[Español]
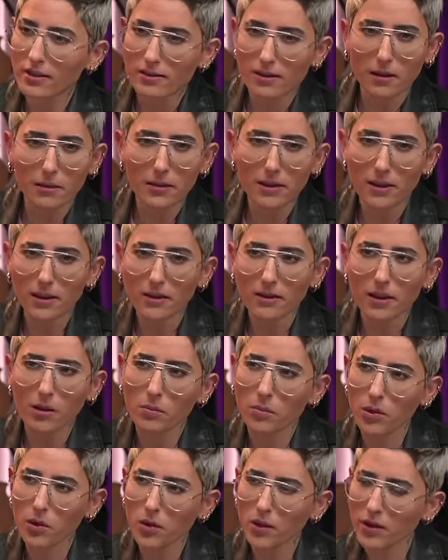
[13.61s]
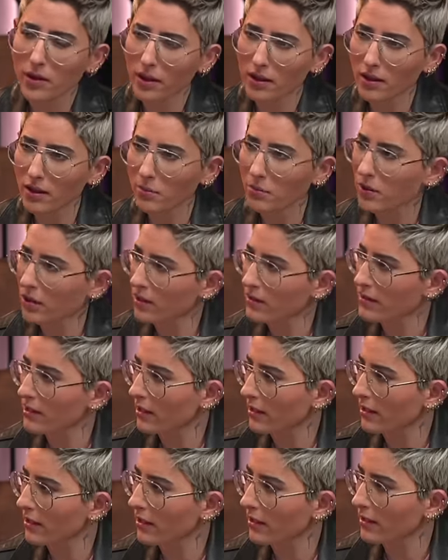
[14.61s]
¿Y saben quién tampoco entiende por qué se
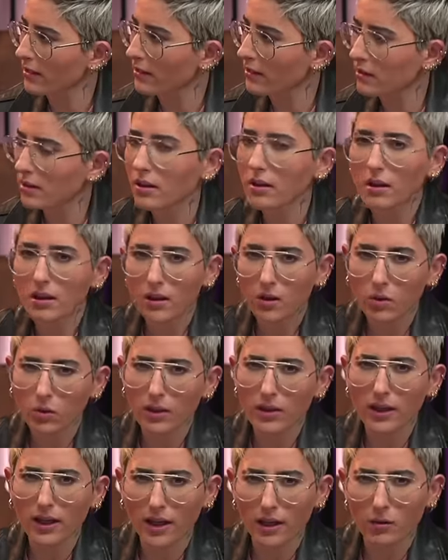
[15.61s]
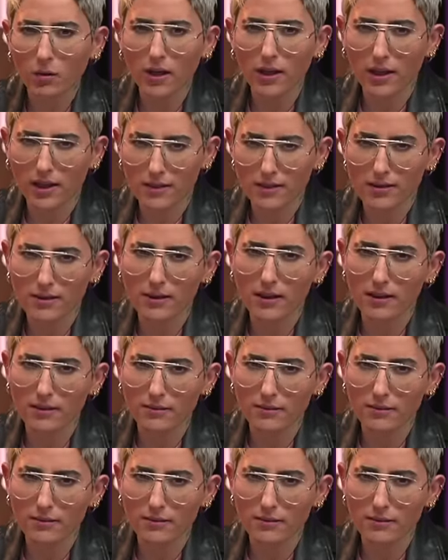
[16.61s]
ríen? Cuitelagua García.